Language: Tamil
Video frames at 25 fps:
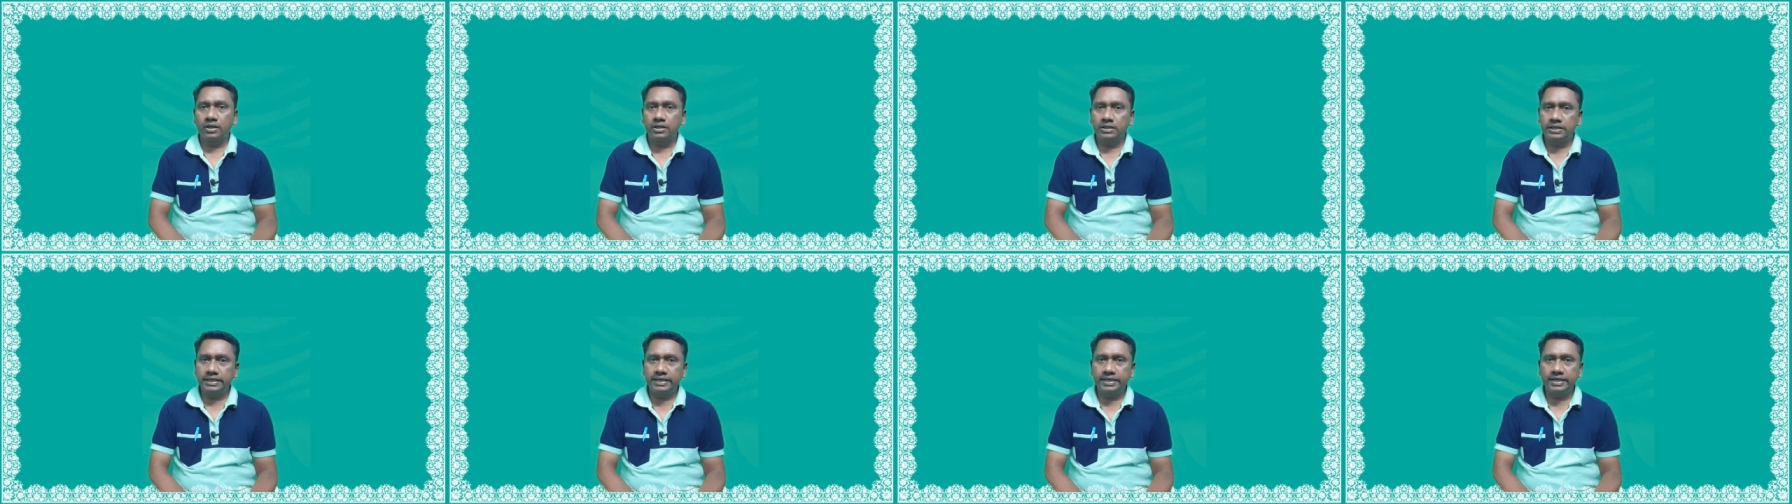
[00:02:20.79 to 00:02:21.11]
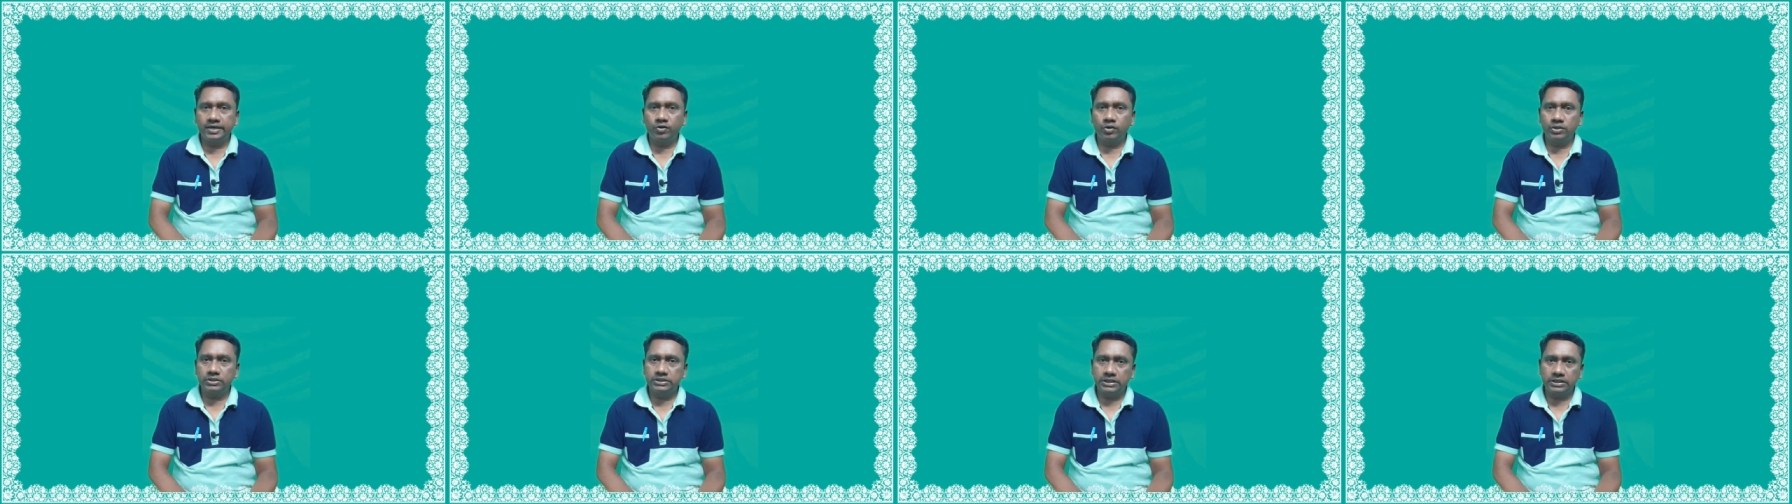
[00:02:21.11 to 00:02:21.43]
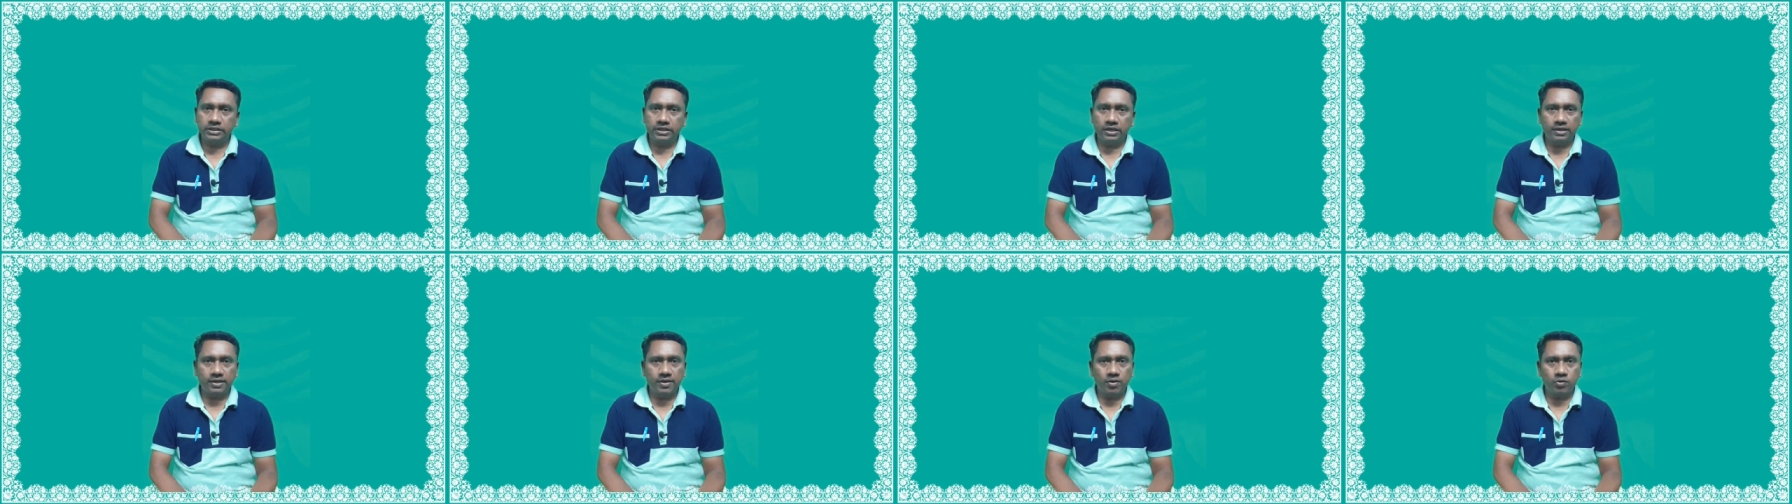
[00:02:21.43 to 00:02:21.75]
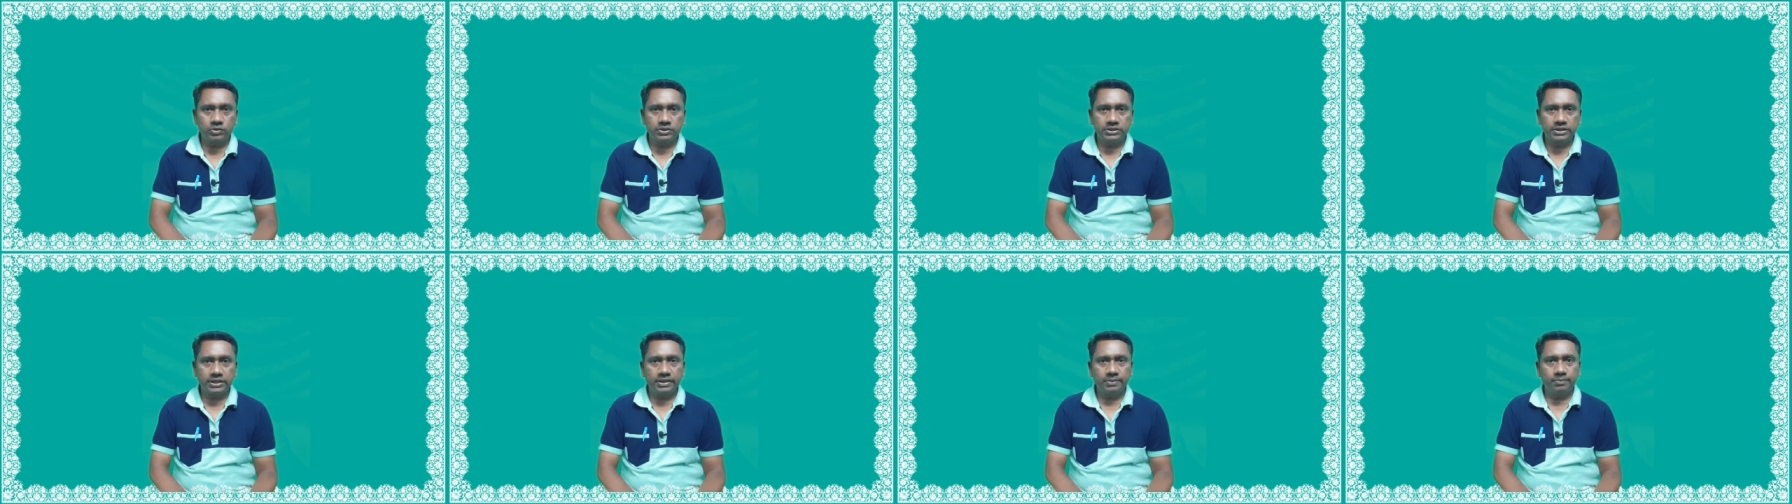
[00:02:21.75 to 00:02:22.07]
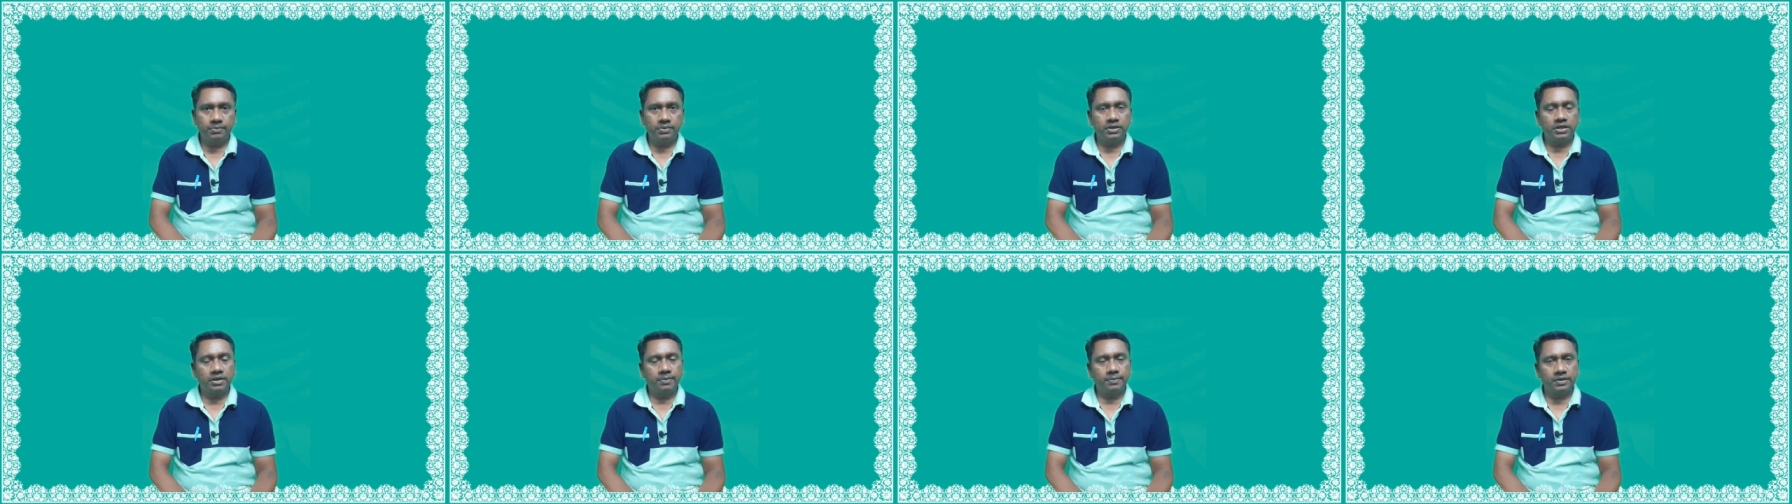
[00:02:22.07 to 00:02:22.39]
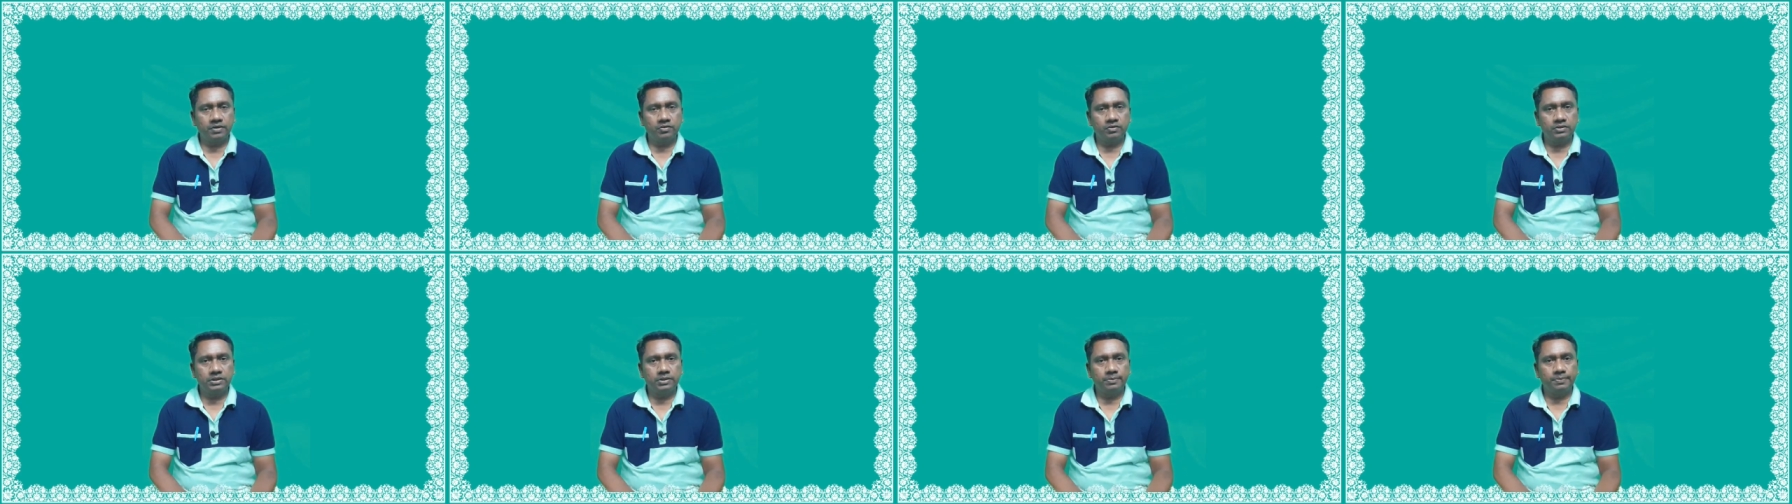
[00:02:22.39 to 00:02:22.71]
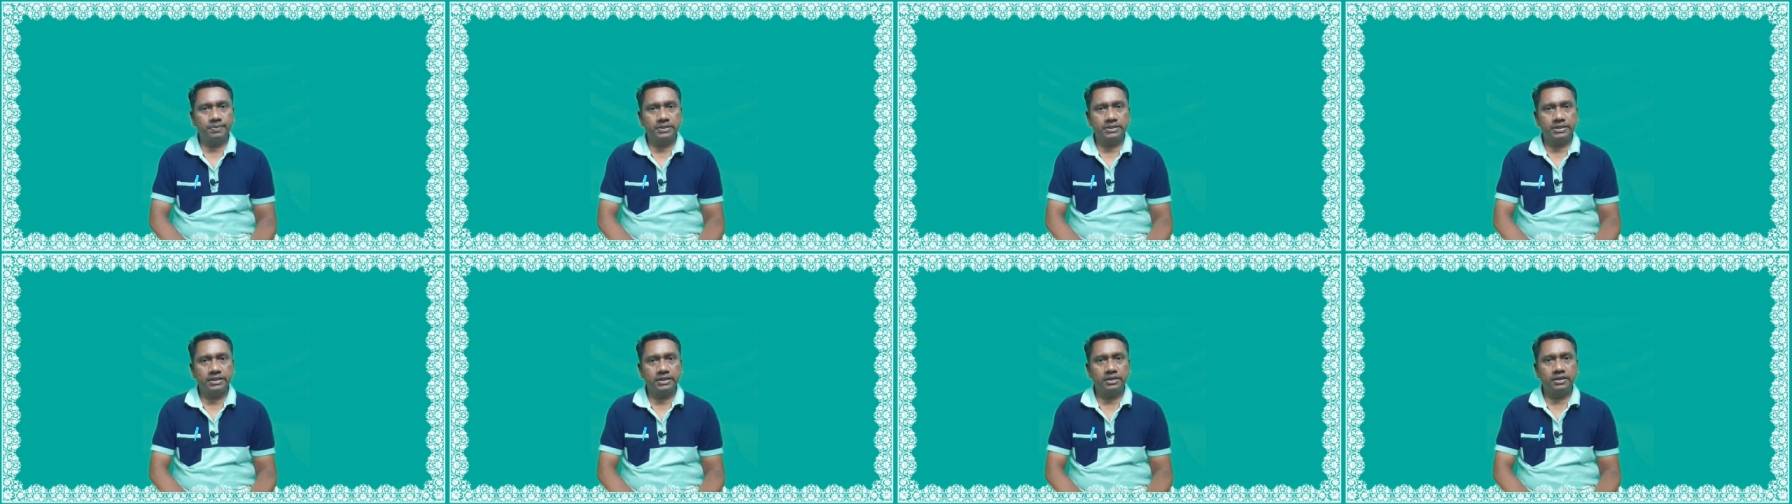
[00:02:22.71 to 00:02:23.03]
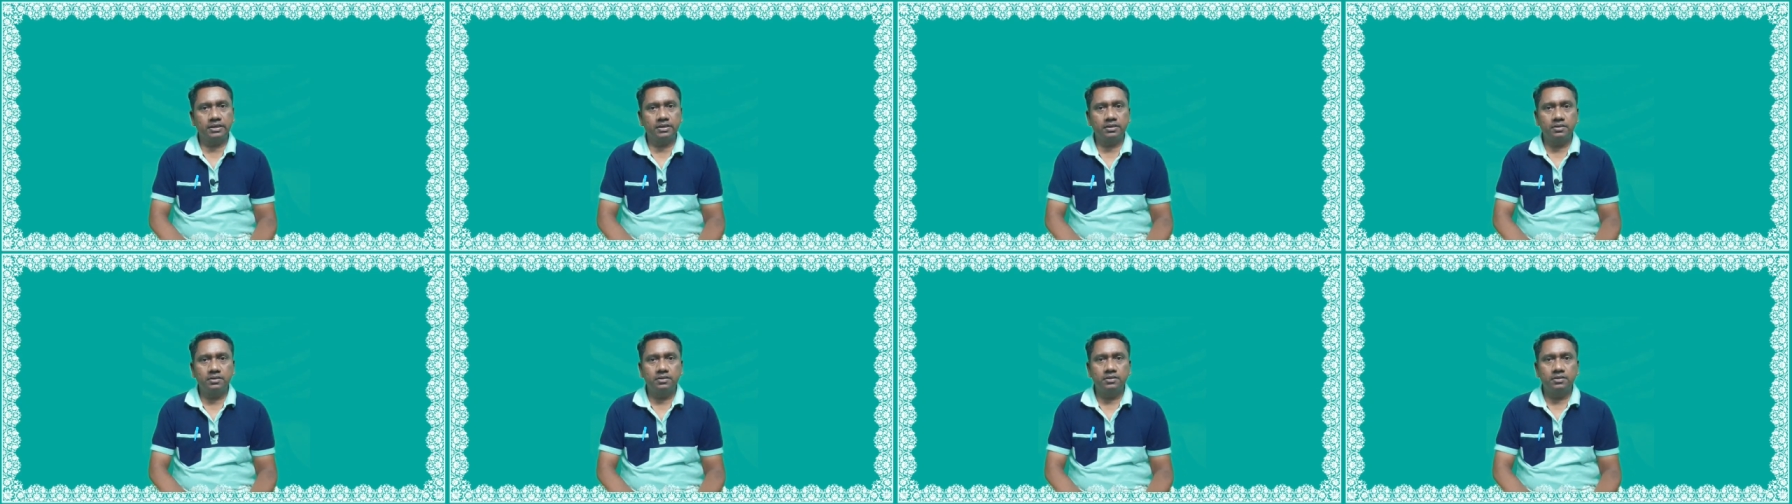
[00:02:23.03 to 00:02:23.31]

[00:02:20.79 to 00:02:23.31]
டிஎன்ஏடைய ஜென்ரல் கவுன்சிலிங் நமக்கு வந்து பார்த்திங்கன்னா